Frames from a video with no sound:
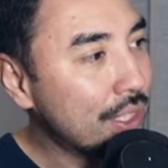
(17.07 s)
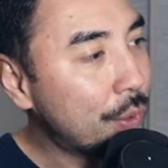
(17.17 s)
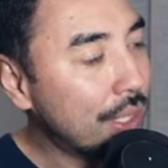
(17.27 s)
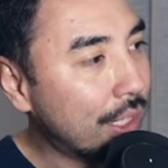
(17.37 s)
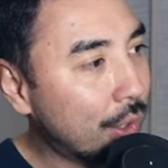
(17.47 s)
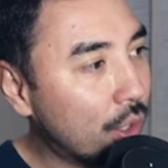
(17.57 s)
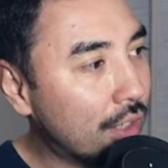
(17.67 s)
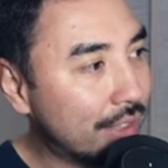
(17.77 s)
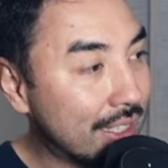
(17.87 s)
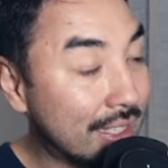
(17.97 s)

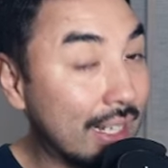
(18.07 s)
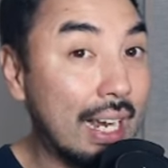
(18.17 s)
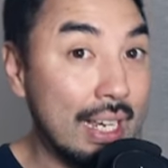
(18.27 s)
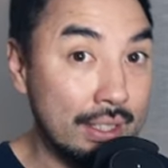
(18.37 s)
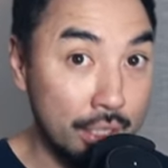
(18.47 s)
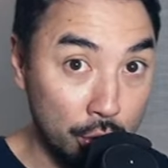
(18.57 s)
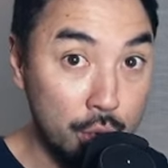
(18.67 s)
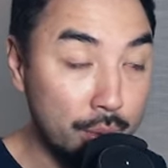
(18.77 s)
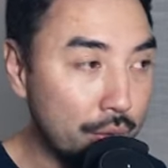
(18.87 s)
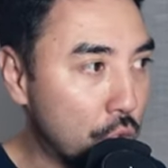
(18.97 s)
59 da Santa Casa de
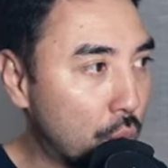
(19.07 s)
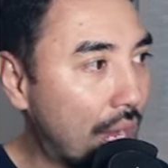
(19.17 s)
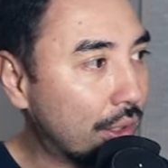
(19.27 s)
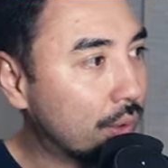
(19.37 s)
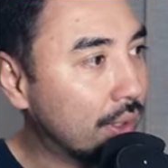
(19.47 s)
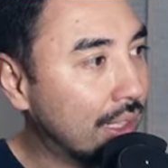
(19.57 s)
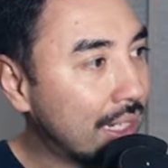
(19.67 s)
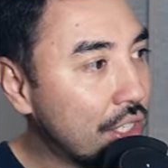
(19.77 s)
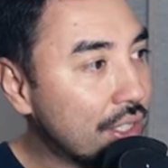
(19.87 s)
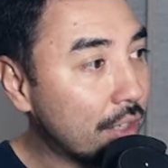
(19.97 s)
2024,
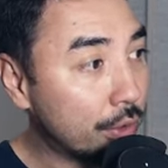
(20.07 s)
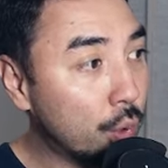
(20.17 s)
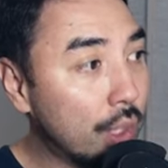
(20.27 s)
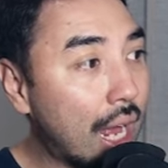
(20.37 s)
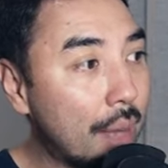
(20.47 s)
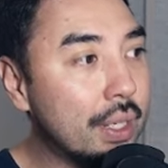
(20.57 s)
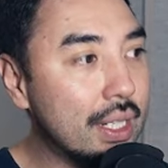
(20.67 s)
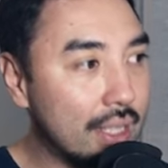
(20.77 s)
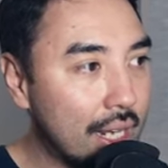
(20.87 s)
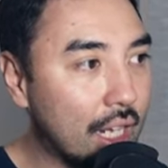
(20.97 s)
ele diz que a figura
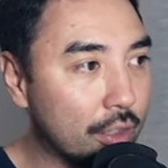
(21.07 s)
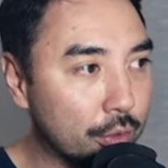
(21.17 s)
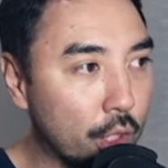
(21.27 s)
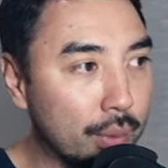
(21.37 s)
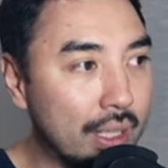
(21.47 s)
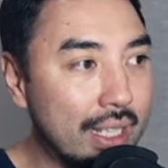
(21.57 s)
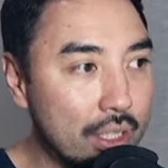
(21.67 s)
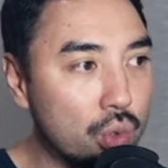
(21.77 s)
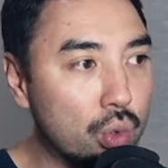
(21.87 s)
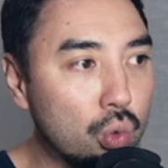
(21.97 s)
apresenta a fórmula
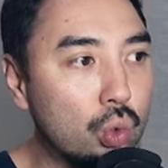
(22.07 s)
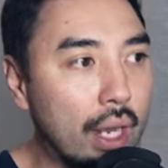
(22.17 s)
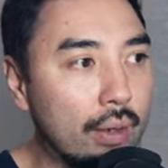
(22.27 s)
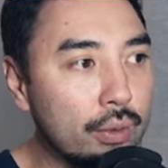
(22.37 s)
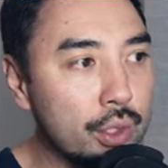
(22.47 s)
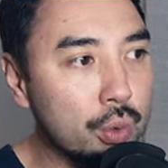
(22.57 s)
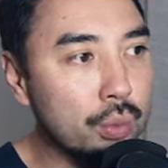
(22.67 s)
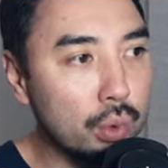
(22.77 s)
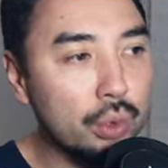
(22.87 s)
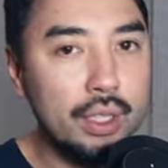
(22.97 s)
estrutural de um
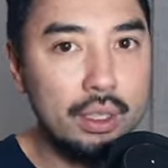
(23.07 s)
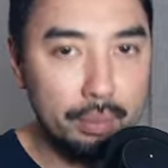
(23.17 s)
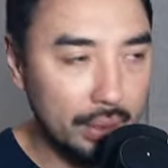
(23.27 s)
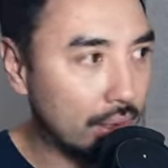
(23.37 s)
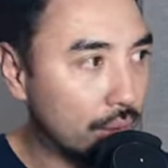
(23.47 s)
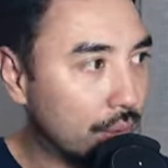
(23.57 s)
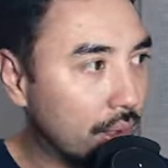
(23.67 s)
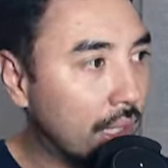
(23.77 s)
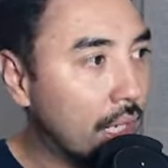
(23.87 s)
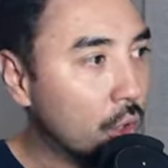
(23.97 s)
monoterpeno
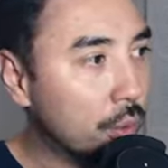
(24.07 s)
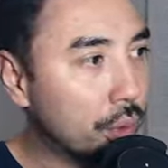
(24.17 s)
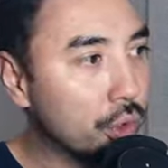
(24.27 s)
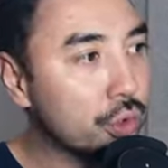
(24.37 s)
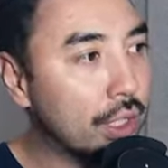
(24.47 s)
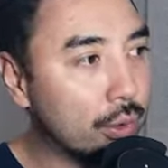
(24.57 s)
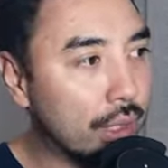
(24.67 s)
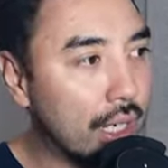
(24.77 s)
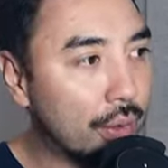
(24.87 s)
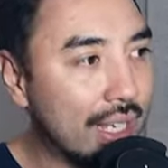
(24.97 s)
composto
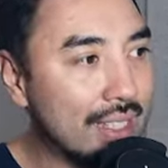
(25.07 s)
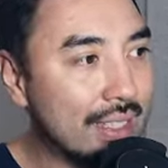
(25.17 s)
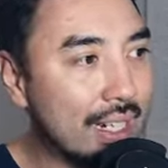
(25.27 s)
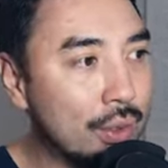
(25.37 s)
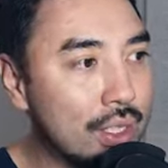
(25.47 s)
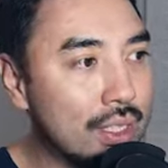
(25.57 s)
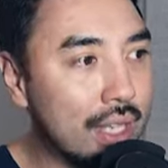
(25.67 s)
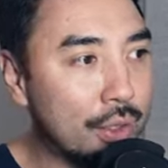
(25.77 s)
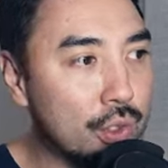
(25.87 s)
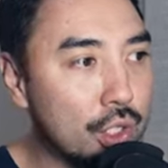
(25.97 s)
natural que é extraído de
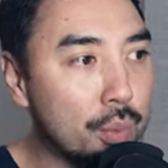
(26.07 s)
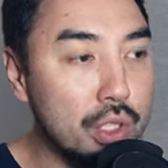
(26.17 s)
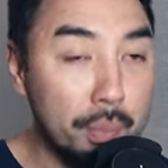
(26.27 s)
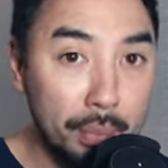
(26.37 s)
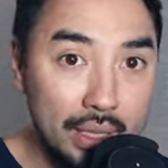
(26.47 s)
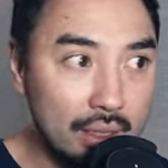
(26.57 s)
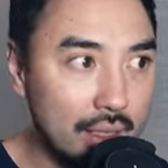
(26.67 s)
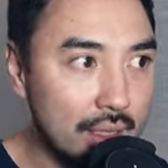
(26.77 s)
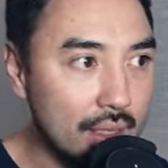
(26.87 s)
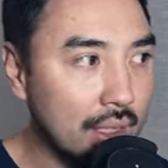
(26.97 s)
certos tipos de
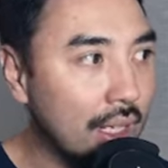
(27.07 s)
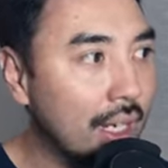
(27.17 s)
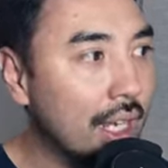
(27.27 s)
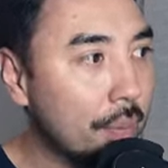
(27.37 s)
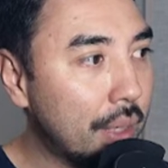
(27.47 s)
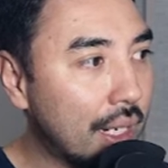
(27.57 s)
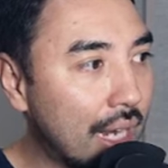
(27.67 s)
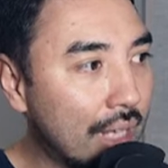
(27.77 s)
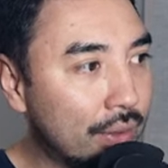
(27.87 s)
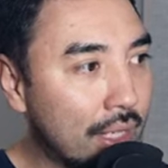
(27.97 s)
plantas,
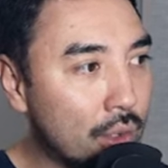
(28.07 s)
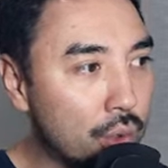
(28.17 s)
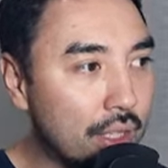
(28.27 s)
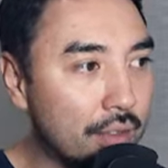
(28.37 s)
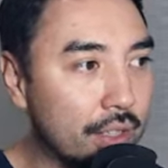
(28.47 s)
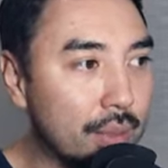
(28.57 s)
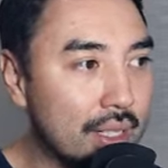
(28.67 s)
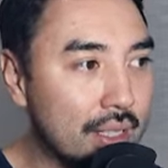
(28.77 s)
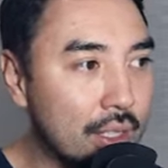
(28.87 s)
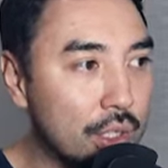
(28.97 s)
empregado na indústria
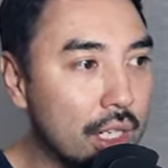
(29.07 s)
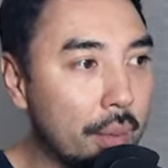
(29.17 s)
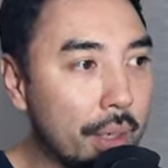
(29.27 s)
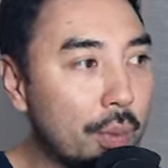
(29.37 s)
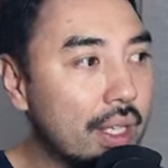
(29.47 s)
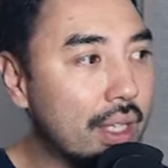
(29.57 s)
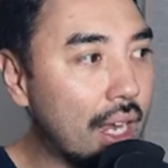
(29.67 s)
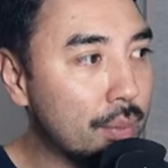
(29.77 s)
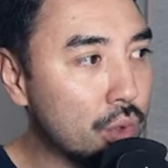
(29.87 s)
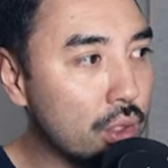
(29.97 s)
farmacêutica para
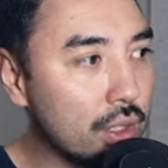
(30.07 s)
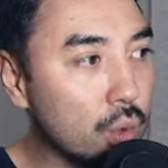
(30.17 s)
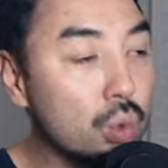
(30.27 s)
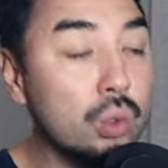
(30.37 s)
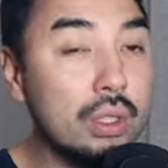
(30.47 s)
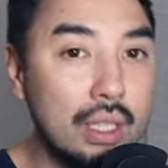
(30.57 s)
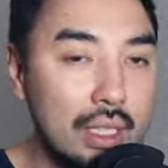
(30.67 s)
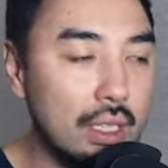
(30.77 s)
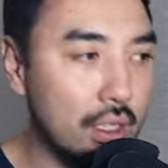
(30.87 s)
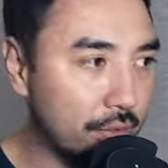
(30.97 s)
aumentar a absorção
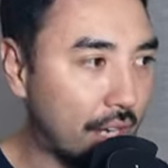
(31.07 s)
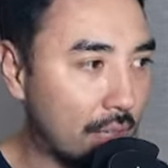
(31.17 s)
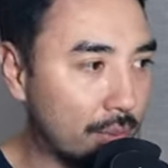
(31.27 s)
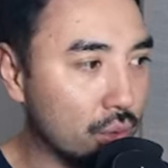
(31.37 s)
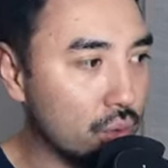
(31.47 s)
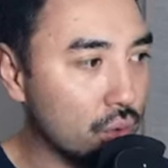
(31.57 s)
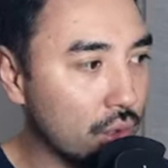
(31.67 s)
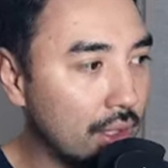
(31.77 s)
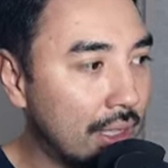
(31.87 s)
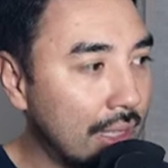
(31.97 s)
cutânea de fármacos.
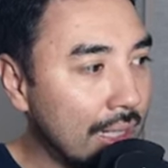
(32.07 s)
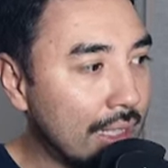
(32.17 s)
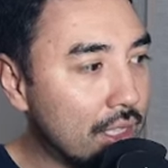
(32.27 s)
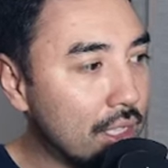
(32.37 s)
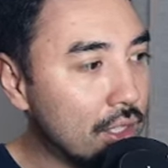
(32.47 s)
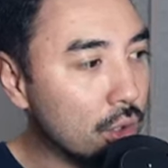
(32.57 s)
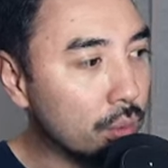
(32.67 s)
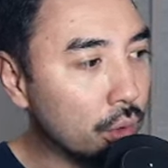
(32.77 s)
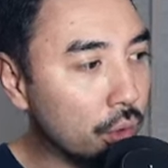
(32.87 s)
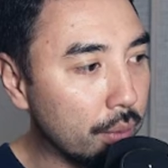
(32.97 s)
Ele diz que o
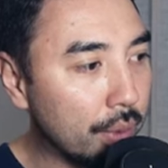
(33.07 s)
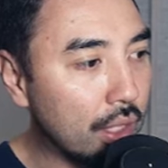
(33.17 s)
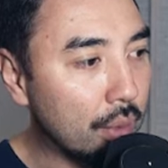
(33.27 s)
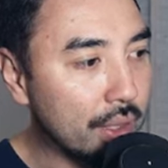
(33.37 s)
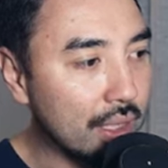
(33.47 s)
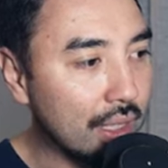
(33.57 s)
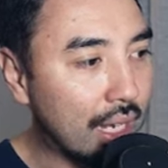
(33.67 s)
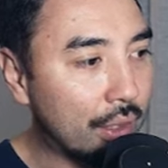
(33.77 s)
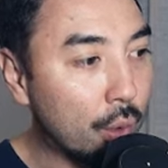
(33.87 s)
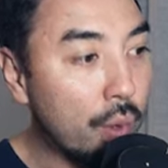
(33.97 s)
monoterpeno
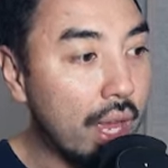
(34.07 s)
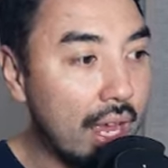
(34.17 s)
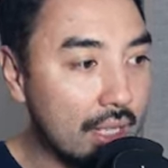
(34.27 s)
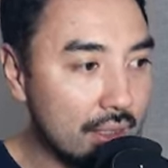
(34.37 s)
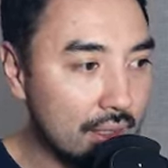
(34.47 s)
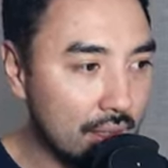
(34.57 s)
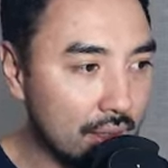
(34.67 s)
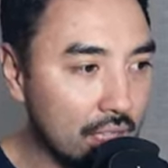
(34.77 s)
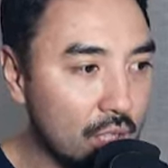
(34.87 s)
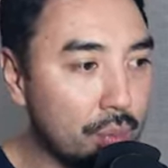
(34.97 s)
apresentado é um
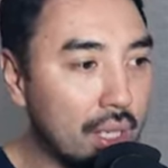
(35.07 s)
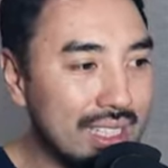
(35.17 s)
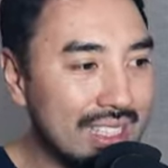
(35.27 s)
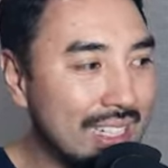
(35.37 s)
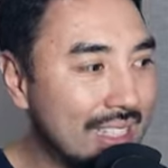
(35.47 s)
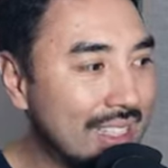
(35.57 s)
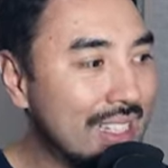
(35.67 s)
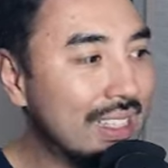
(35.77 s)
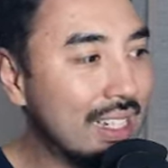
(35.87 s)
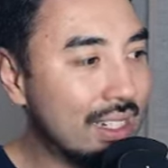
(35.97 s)
éster e pode ser
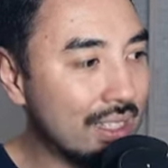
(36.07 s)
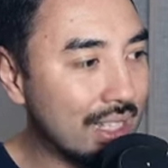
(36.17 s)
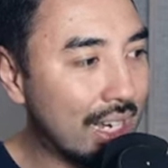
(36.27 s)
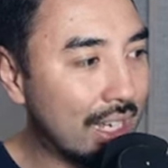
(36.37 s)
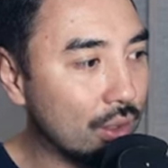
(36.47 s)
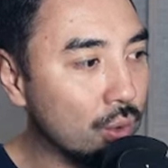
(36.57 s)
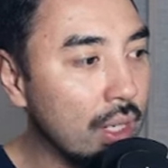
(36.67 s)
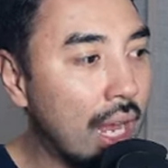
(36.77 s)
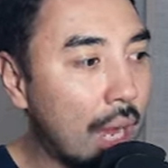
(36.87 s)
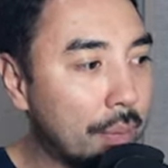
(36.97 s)
sintetizado
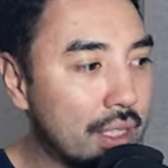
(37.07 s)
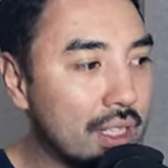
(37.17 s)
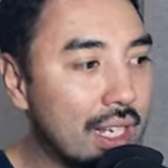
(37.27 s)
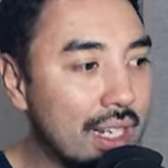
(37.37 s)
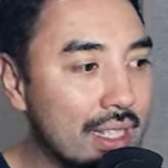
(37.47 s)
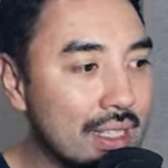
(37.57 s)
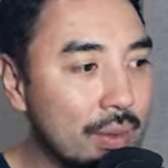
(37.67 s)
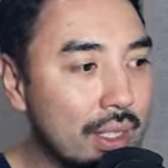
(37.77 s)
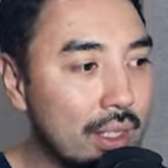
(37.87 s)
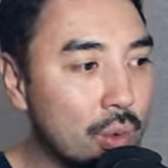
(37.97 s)
a partir da
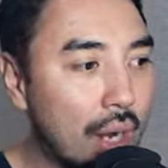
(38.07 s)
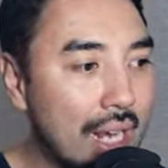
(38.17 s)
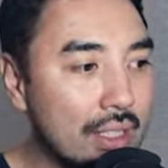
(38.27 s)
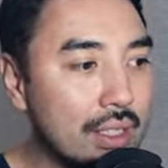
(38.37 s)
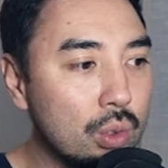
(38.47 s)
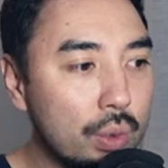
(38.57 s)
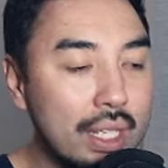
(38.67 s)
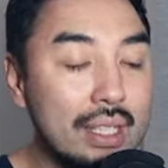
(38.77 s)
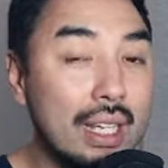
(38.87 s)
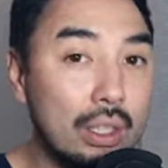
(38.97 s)
reação entre o ácido
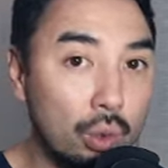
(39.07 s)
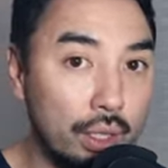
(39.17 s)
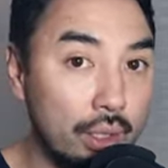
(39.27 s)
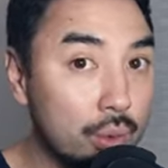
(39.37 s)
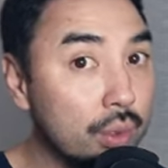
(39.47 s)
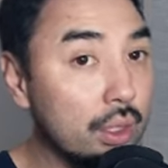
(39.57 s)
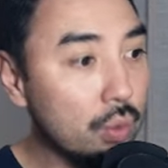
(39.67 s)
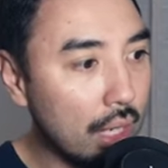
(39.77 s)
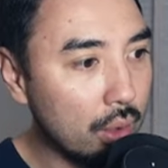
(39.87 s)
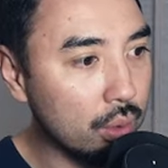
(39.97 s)
etanóico e
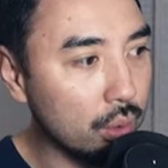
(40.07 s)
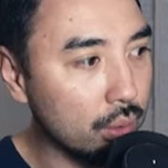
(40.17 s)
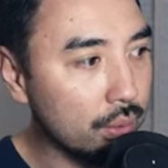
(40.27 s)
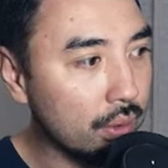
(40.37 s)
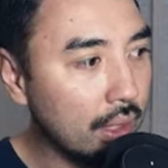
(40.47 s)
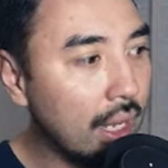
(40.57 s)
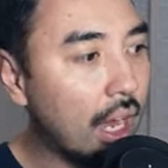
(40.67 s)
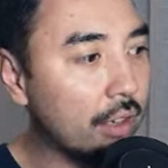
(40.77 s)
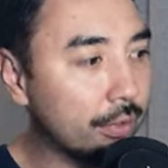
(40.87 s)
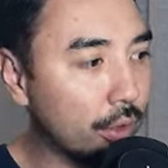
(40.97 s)
um álcool.
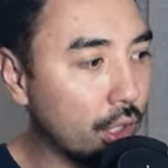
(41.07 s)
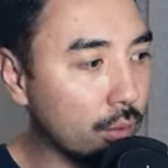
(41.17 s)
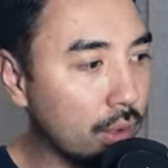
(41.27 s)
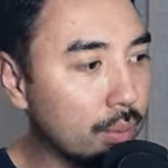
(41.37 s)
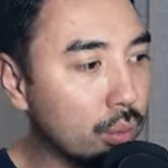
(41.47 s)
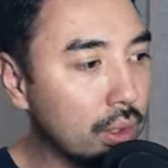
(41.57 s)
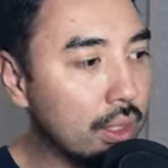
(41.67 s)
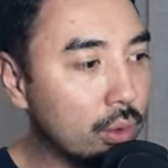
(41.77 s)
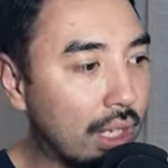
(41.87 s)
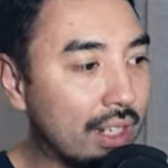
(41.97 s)
A fórmula
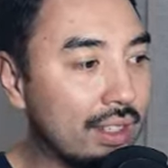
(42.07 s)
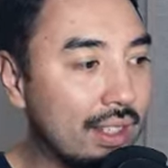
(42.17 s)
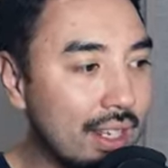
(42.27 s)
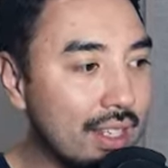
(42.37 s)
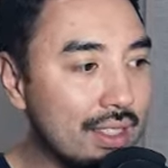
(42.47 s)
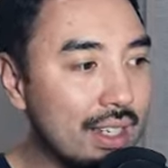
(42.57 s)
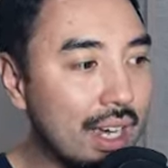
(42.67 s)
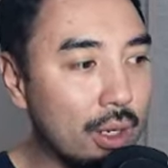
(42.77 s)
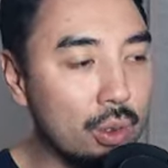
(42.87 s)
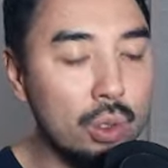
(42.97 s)
molecular desse
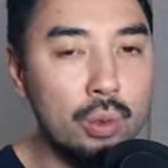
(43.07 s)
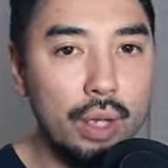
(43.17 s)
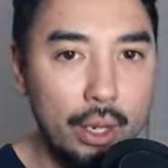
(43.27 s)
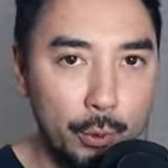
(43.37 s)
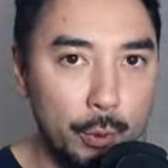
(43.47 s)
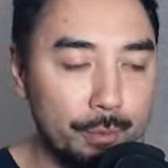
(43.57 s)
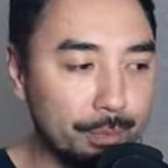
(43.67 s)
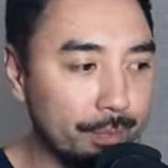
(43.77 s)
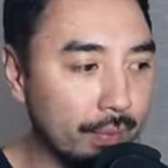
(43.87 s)
álcool é o.